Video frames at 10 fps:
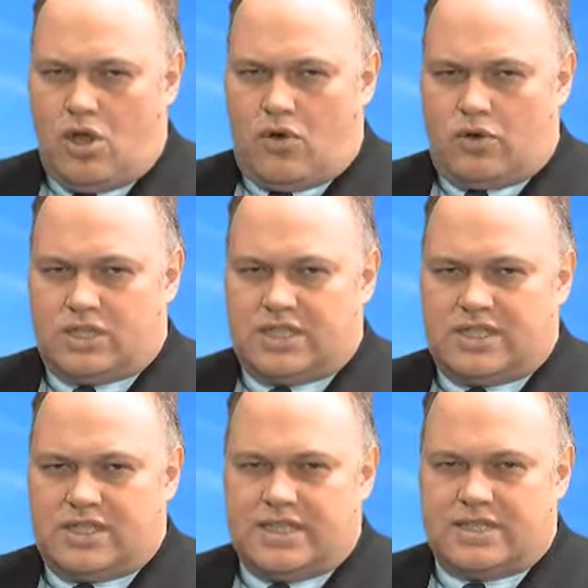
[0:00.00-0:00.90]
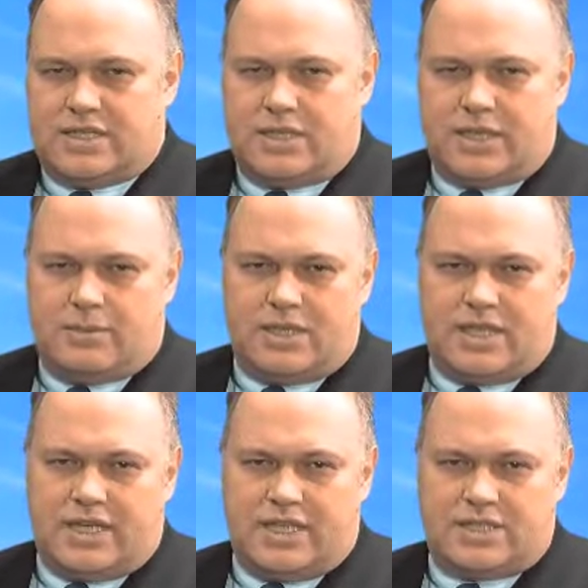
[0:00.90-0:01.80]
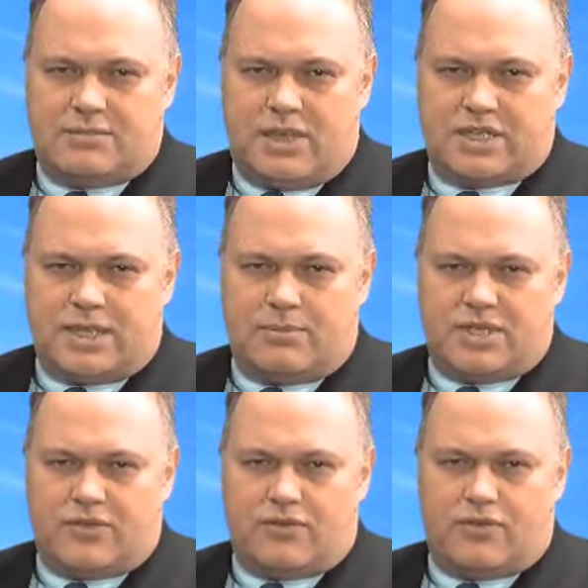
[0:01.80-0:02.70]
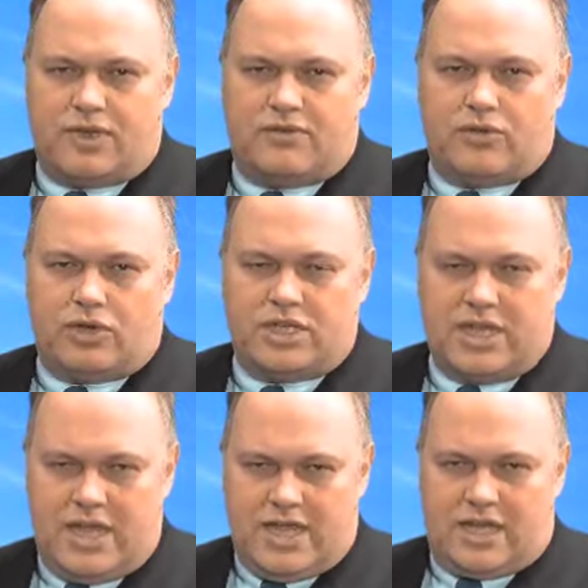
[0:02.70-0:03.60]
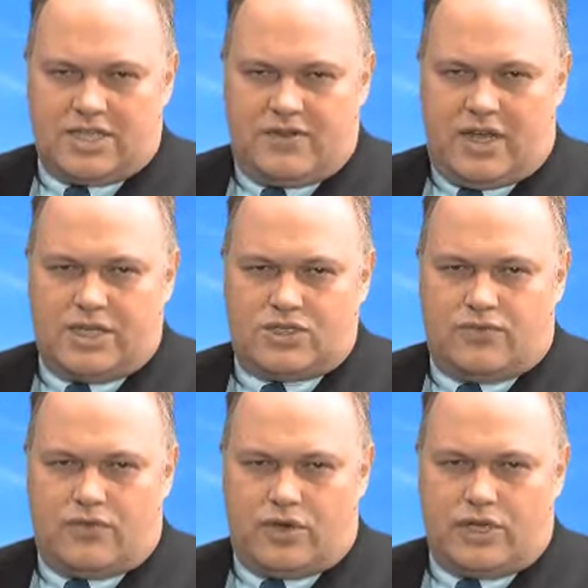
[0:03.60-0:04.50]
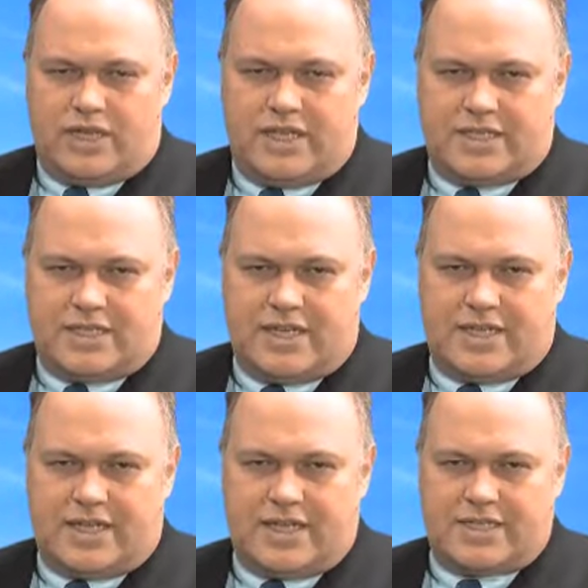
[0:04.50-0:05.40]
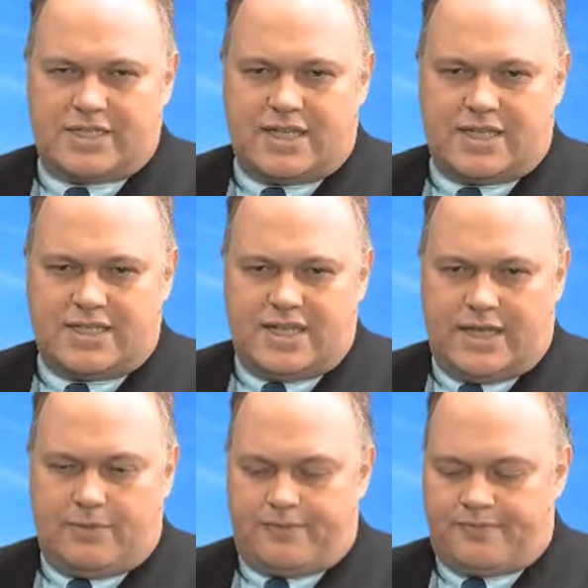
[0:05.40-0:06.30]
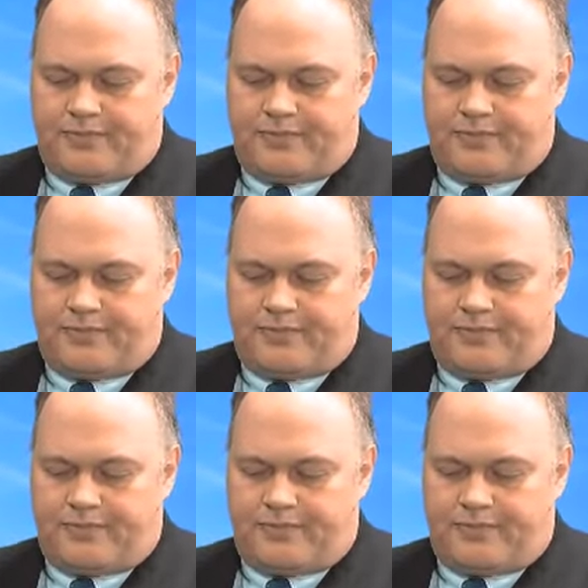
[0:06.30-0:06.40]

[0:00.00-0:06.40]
Und diese Liquidität ist maßgeblich dafür verantwortlich, dass wir eine so freundliche Tendenz sehen.